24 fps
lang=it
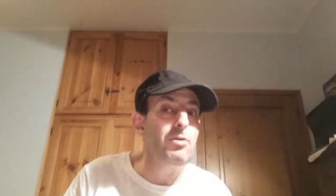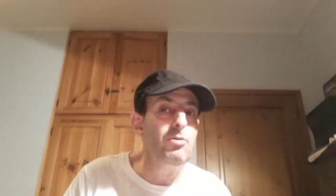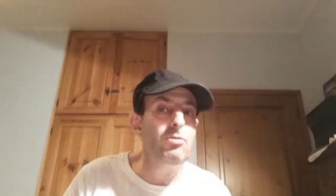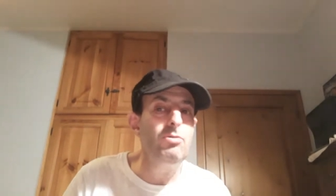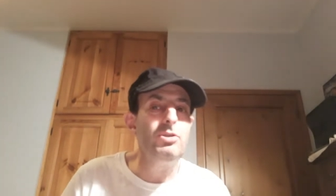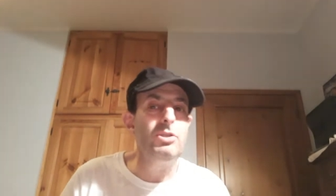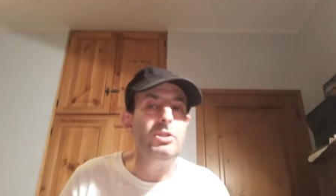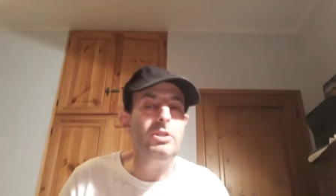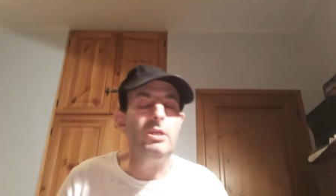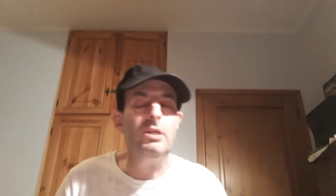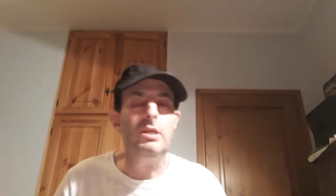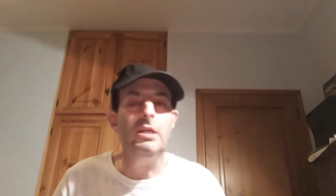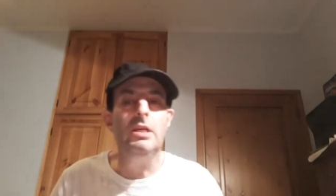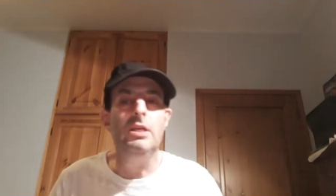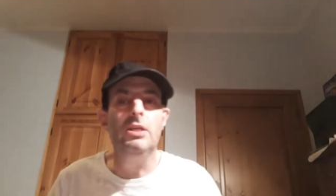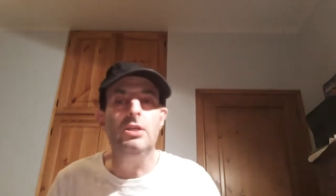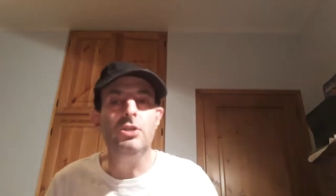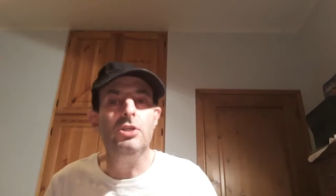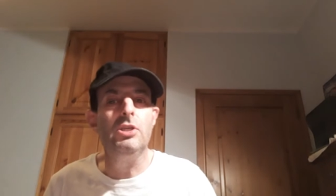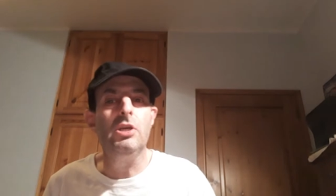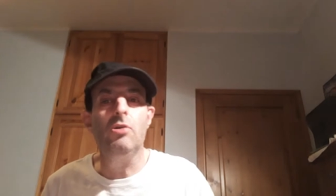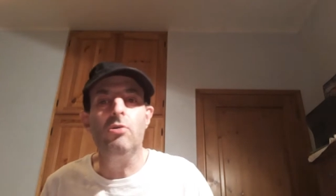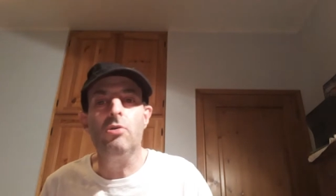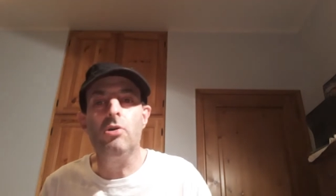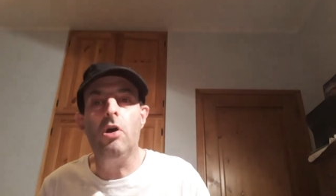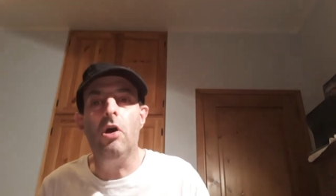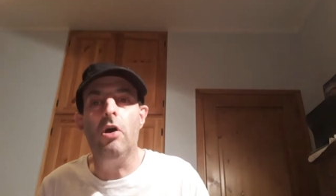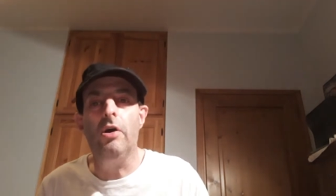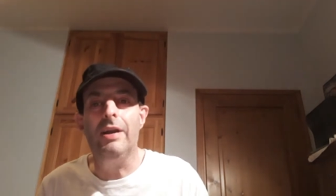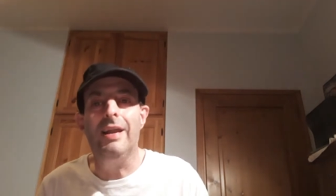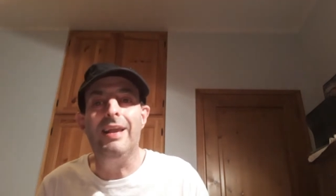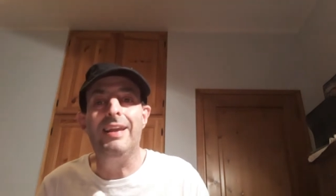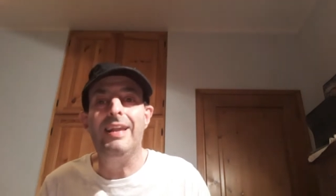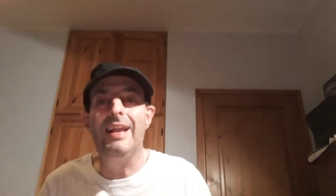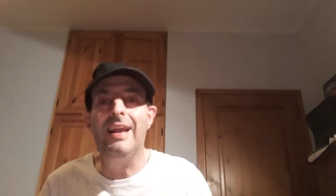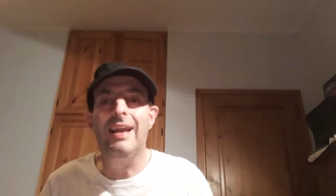costringe
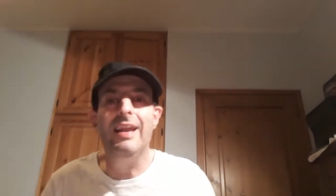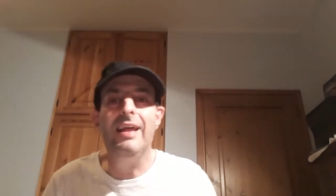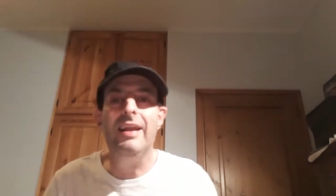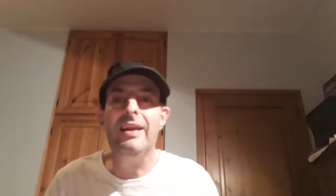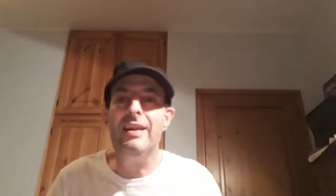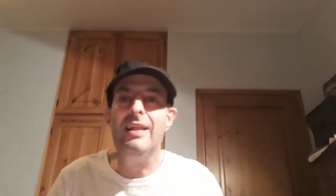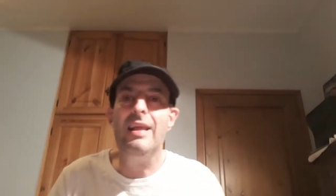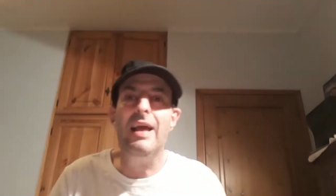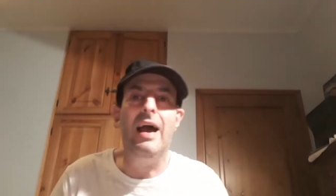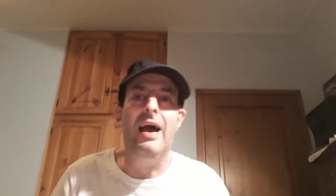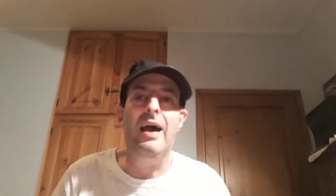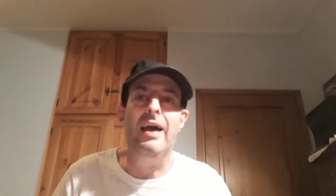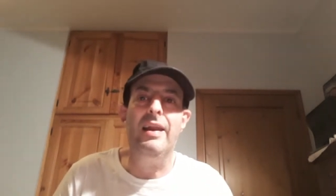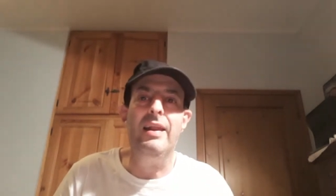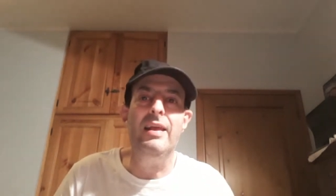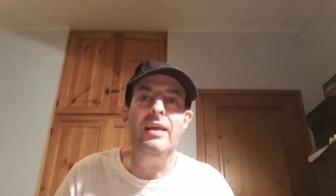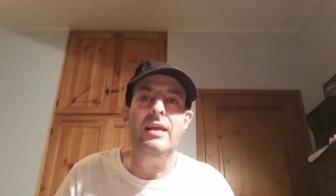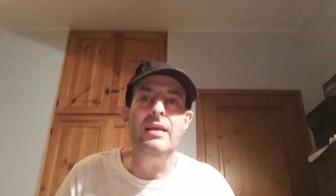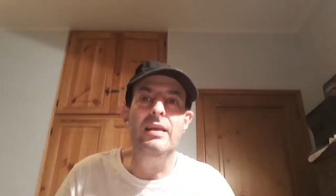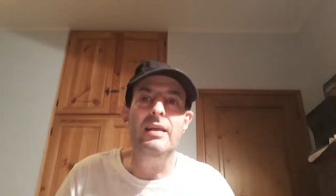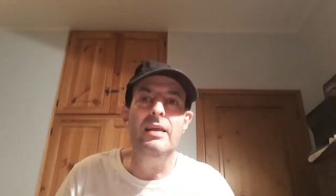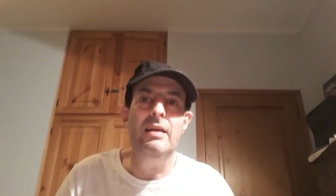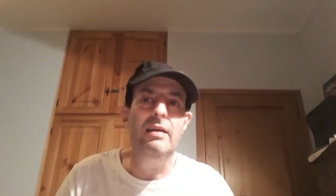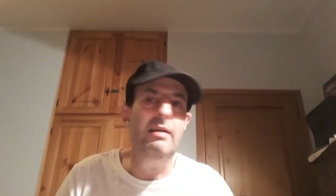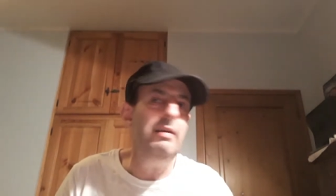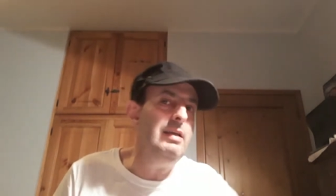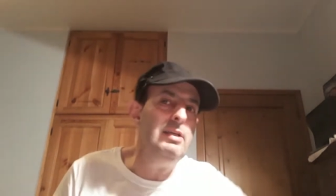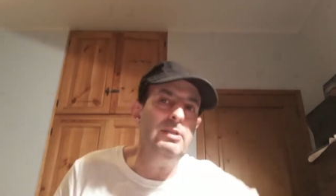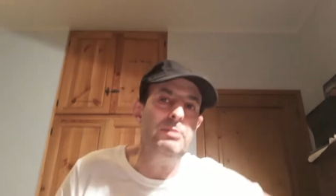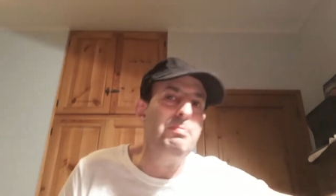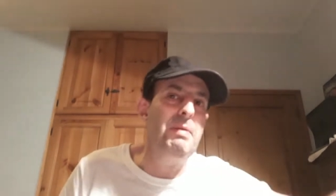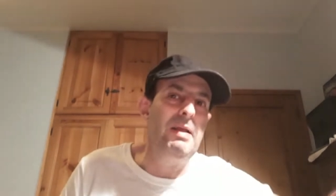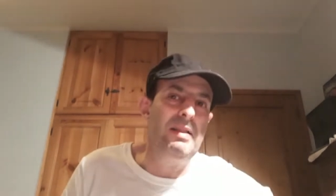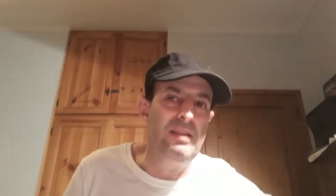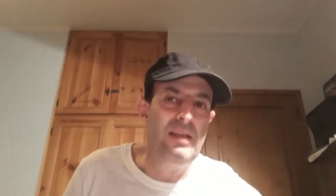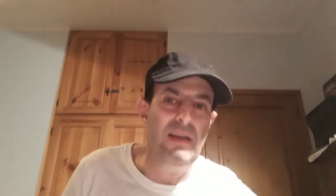Ocon ad allargare e a
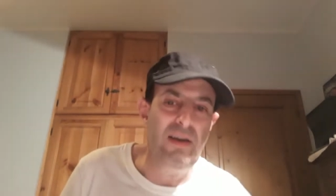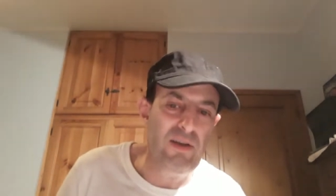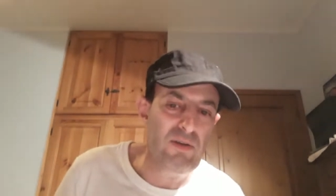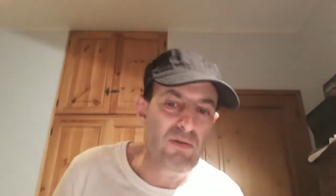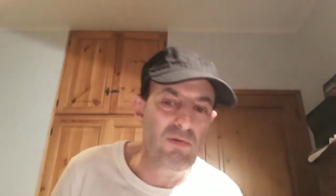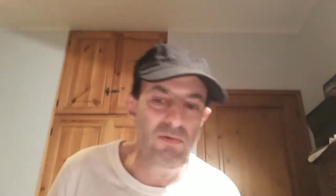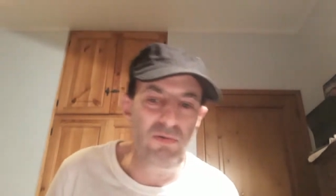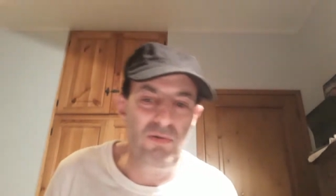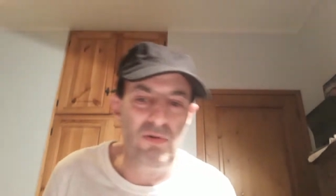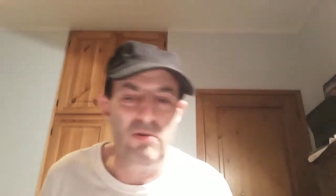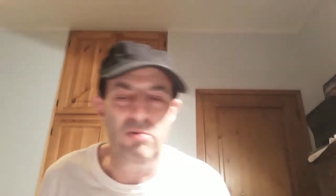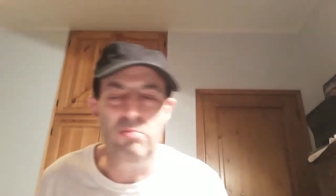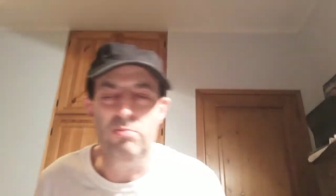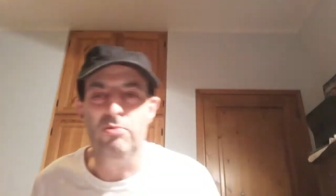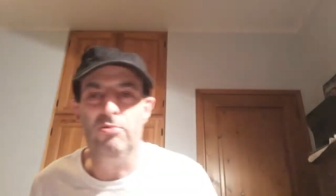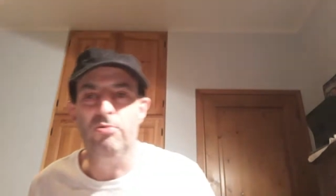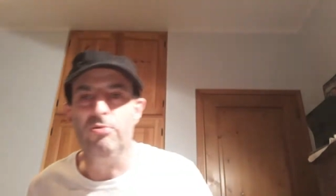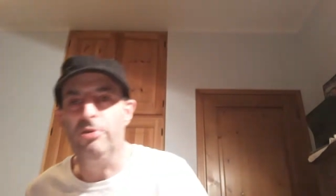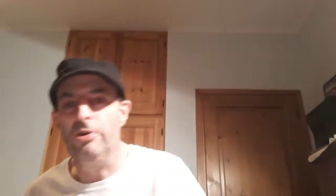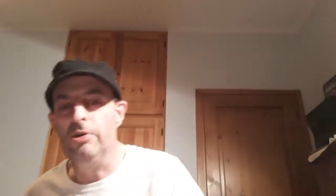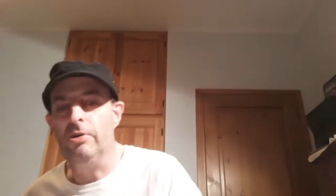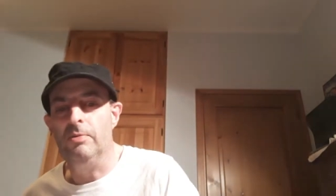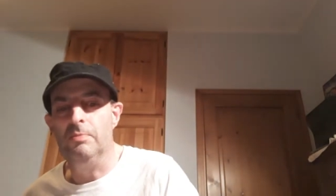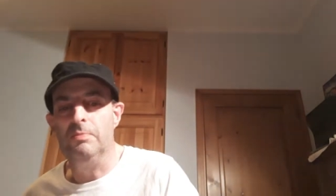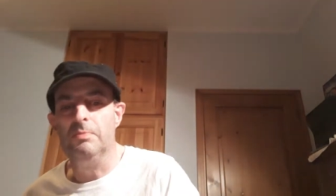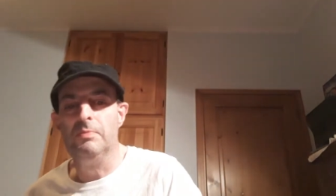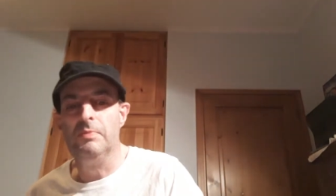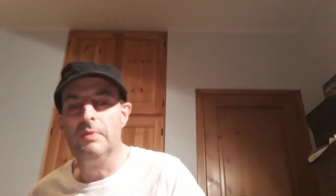sbattere contro il muro.